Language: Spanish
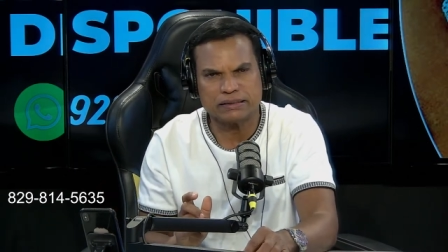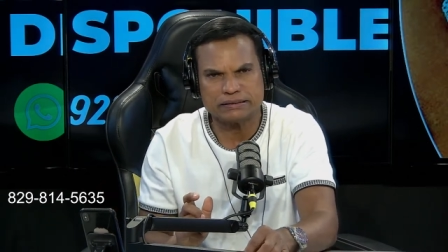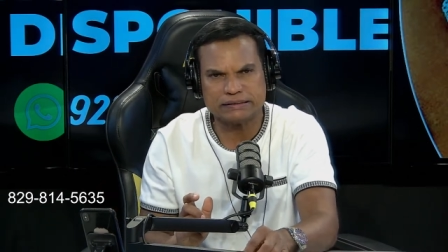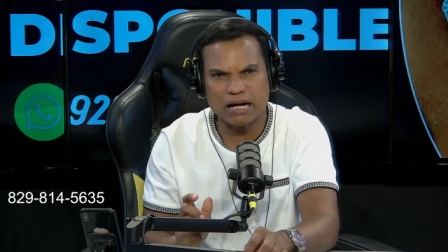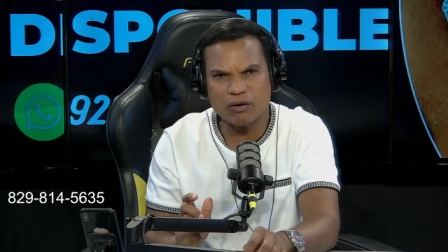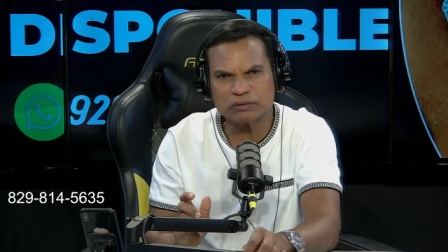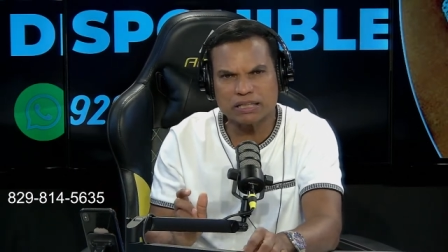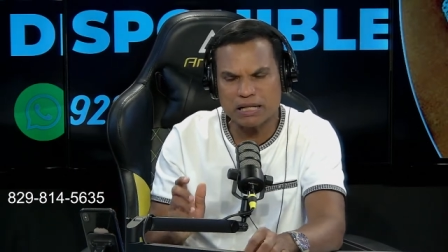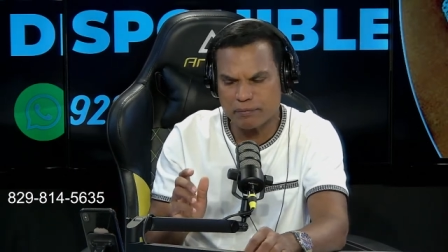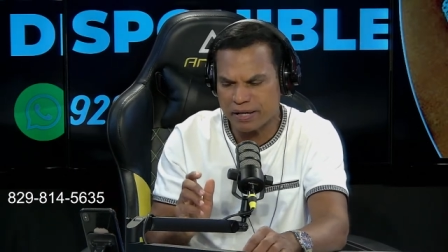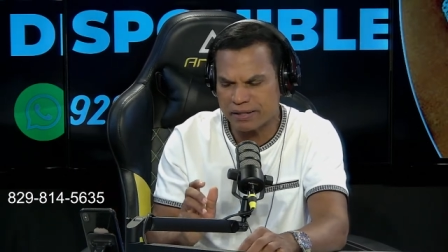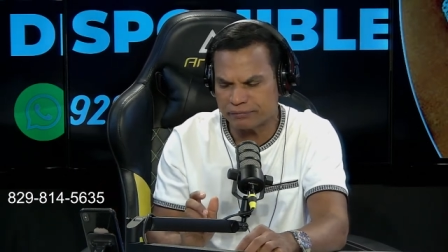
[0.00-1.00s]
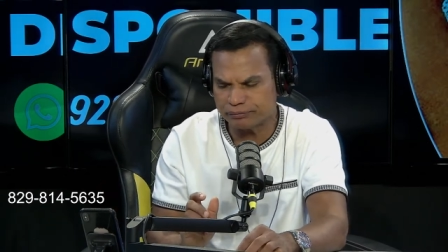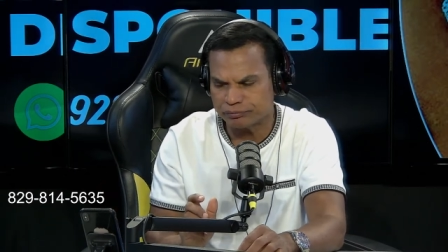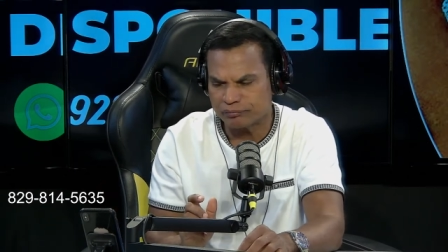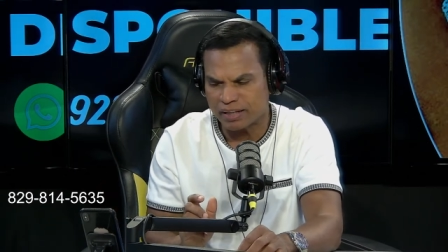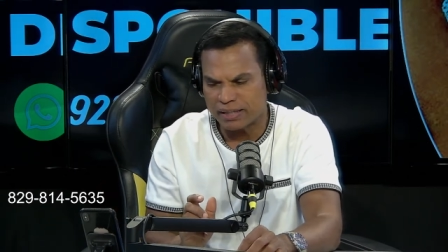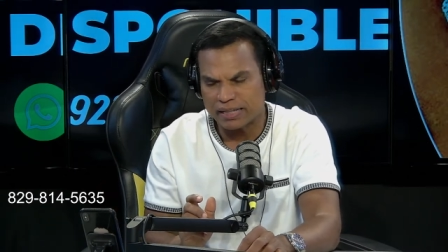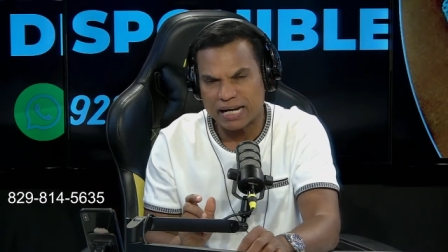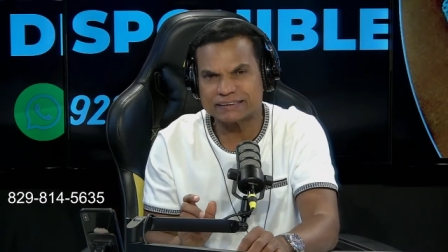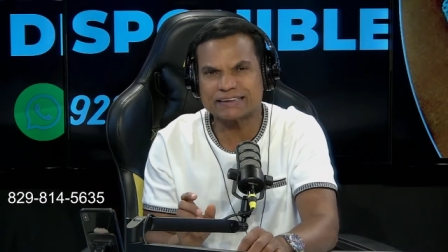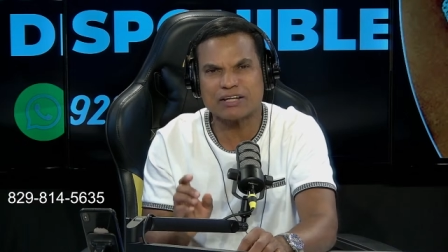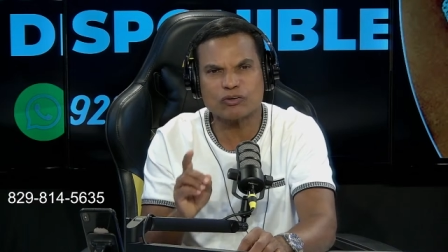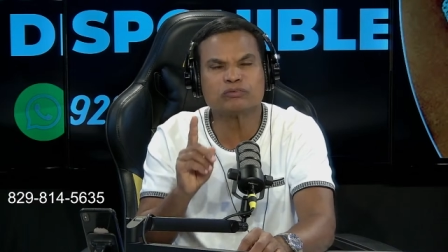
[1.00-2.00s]
Ya ustedes ven
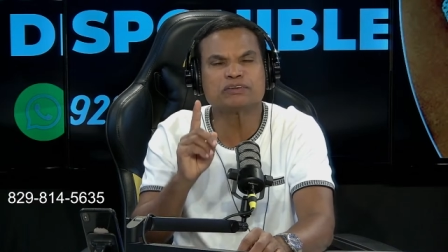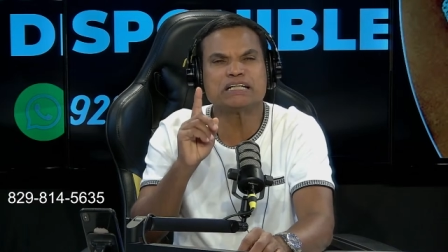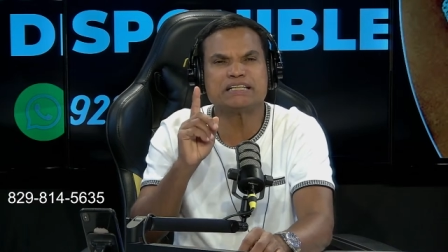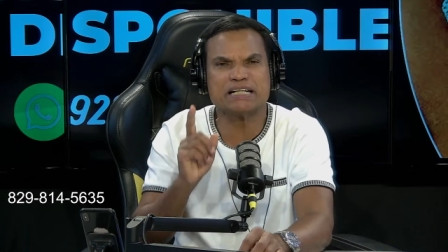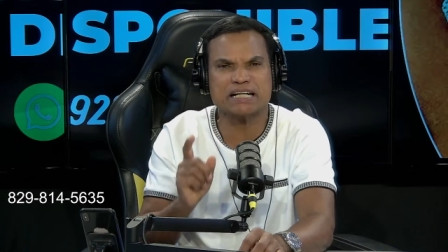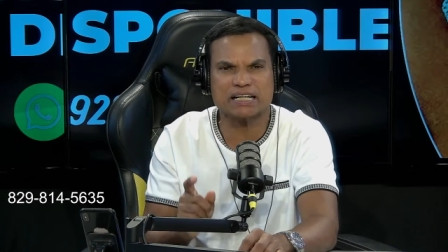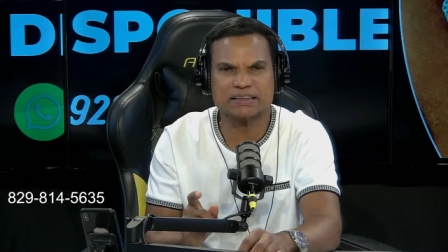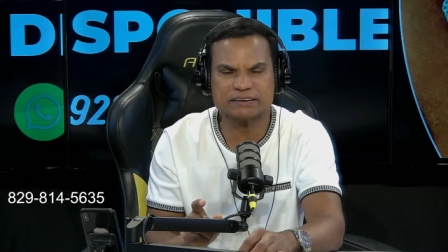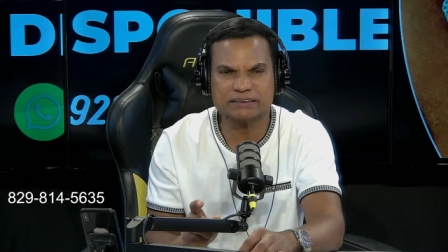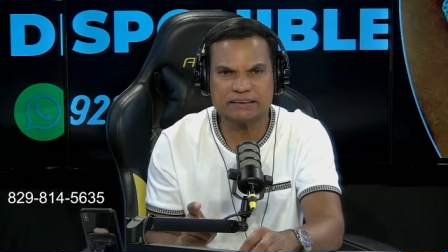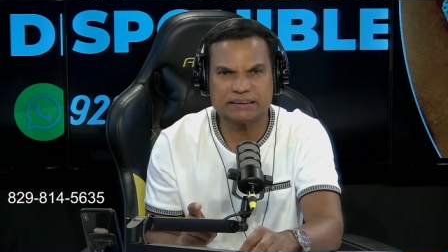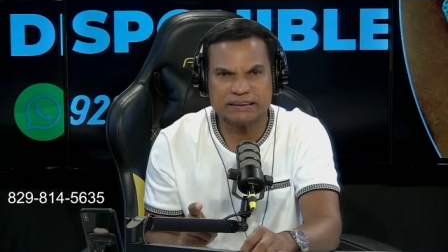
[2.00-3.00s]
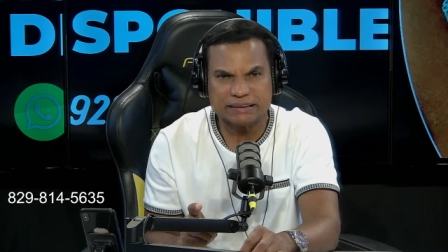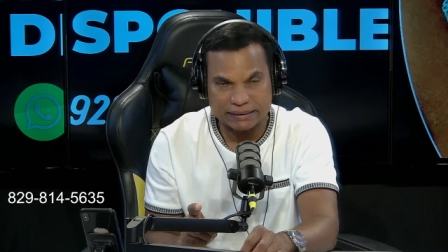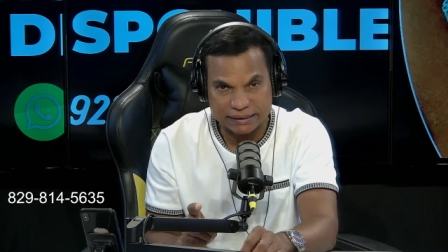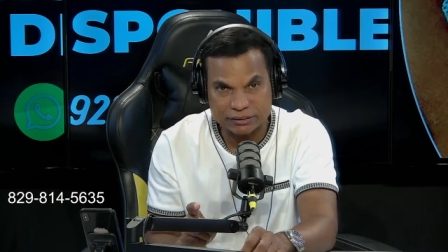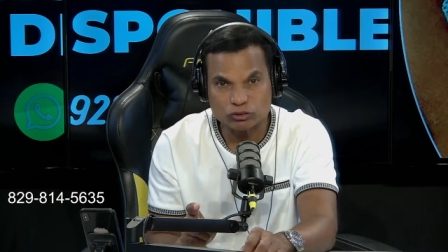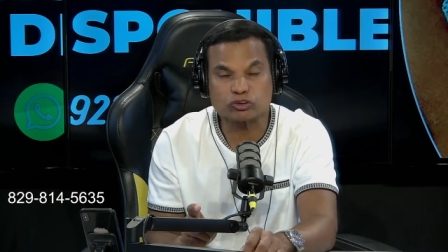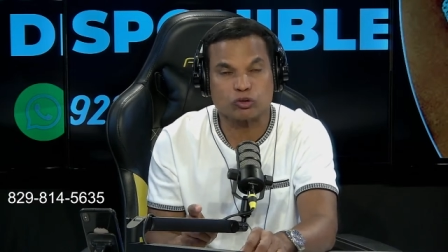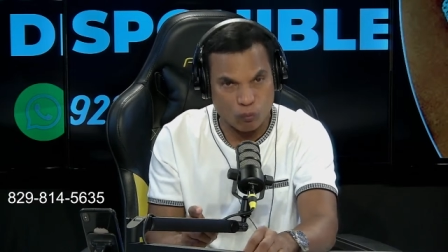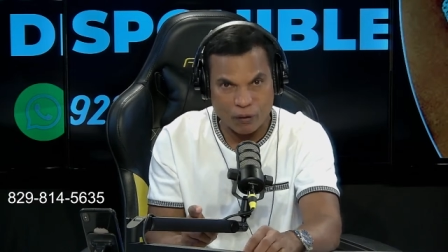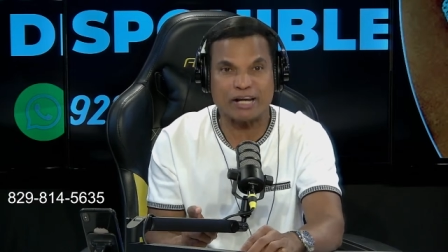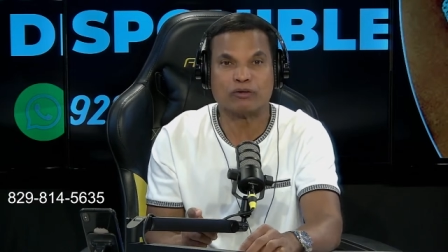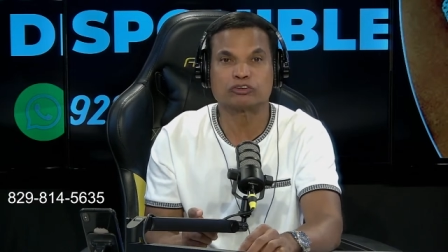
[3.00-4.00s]
hasta dónde llegan estos
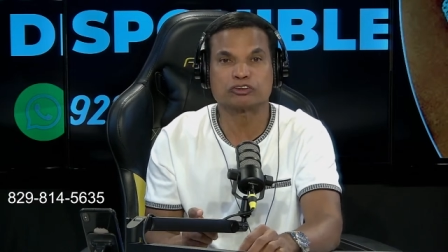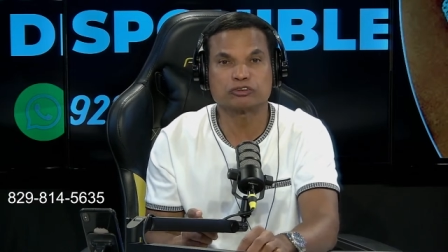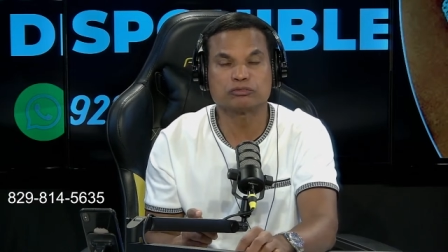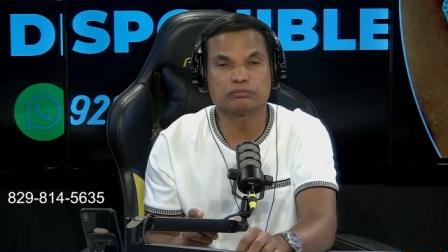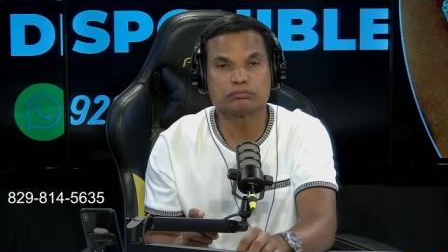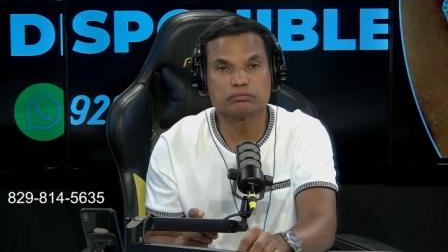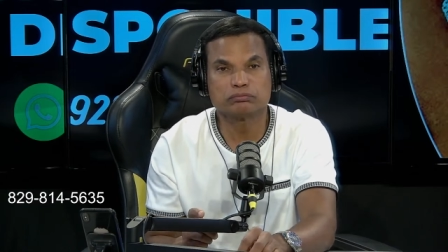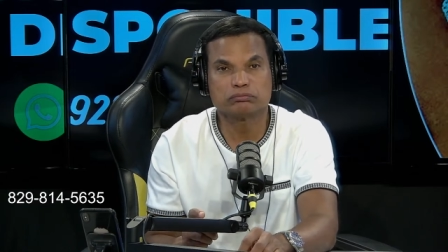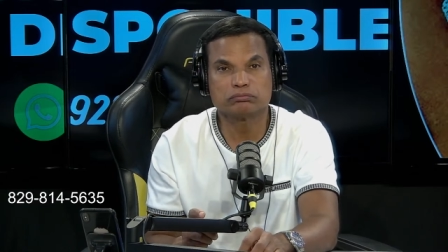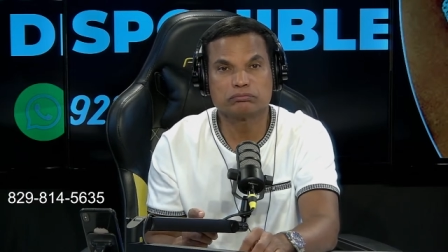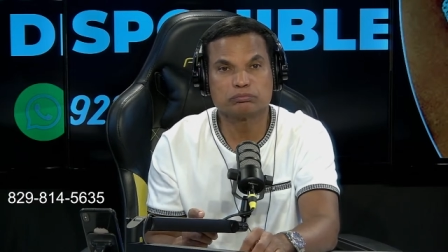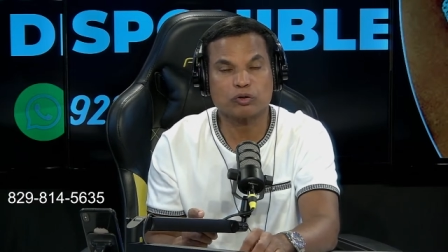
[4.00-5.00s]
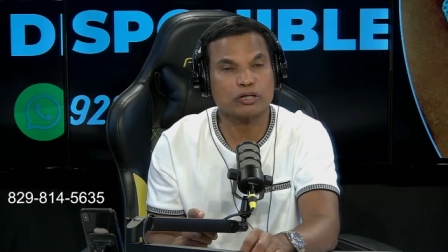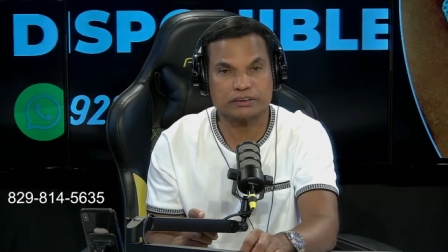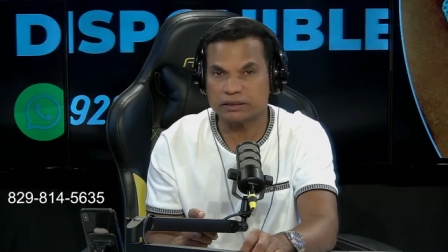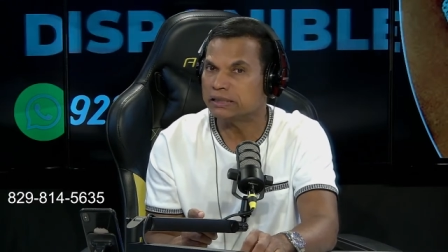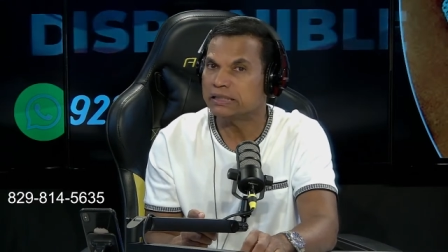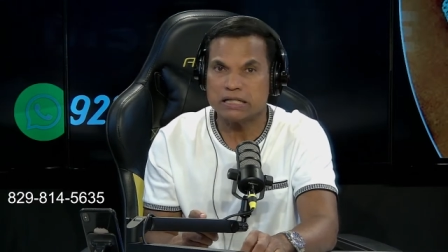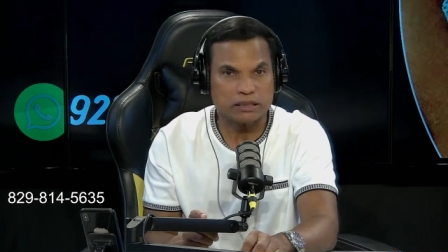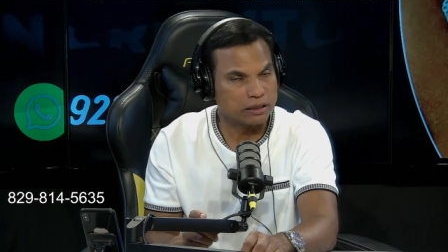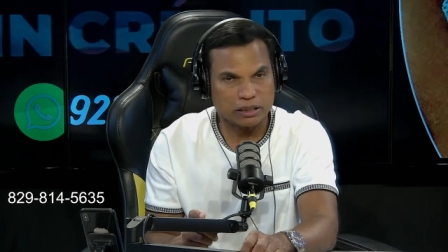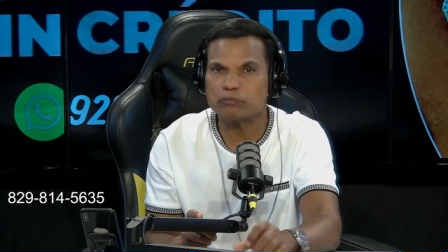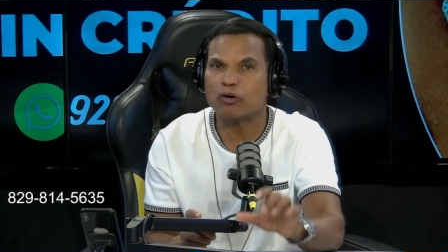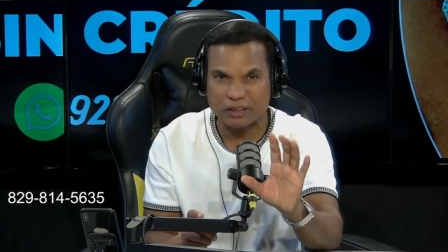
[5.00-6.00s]
cueros, porque,
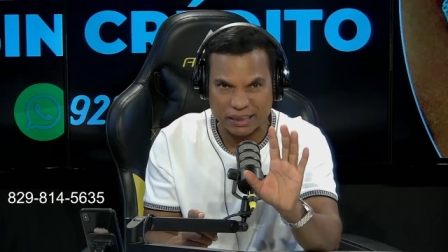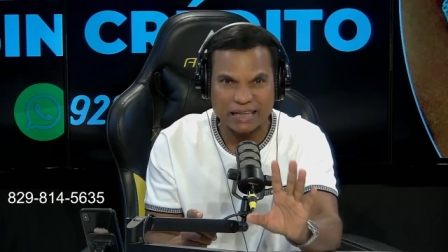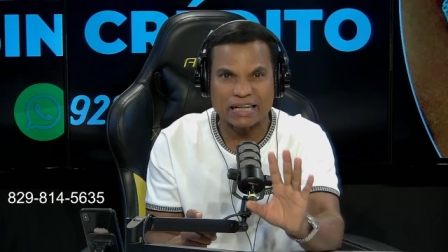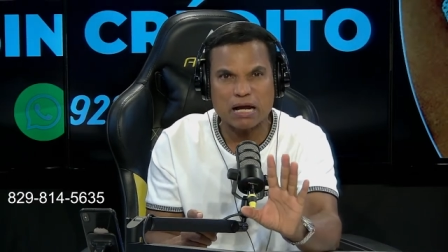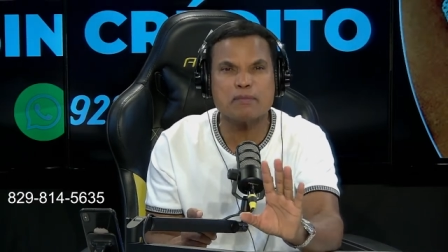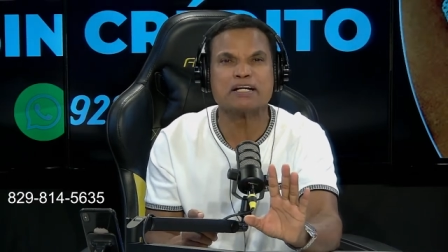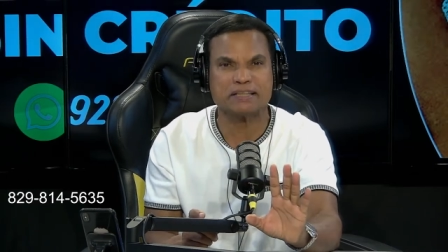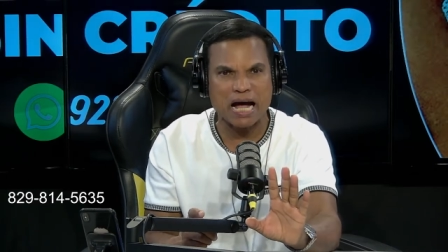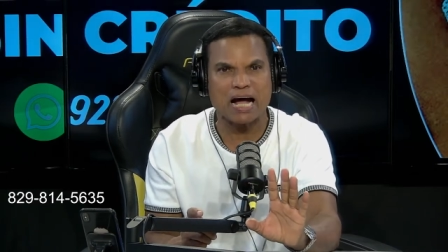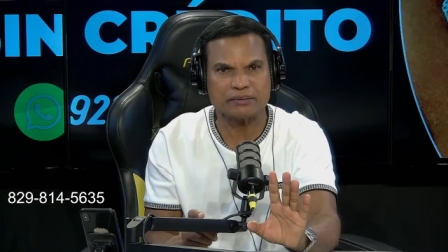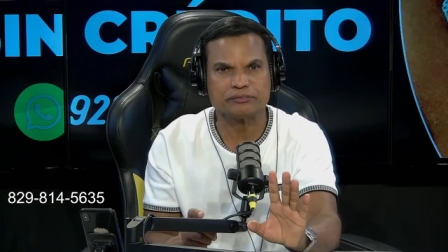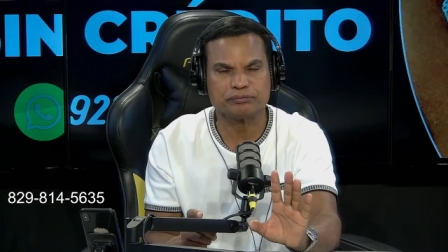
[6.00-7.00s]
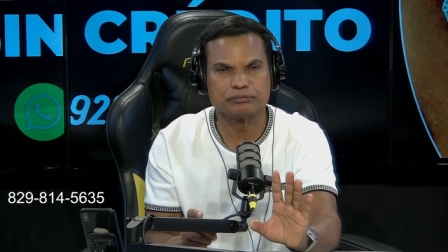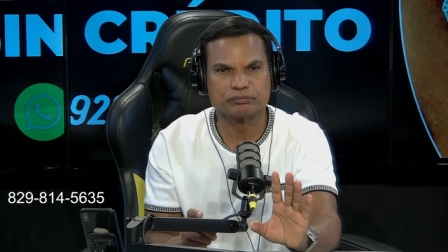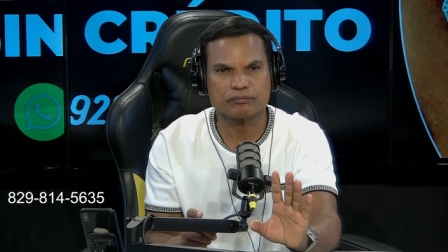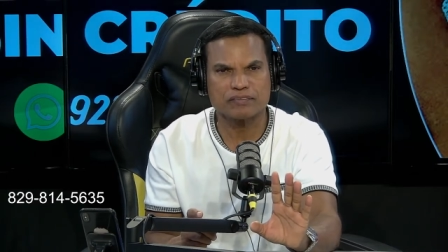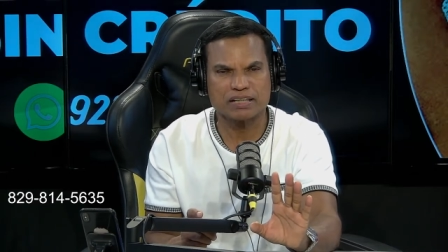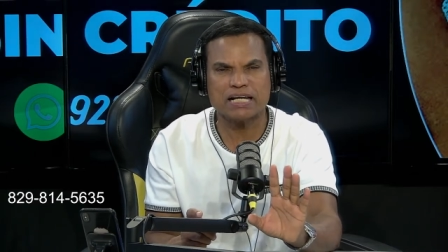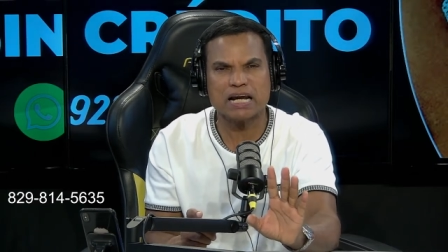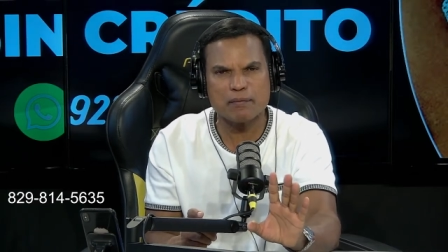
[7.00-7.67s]
porque es la verdad, es la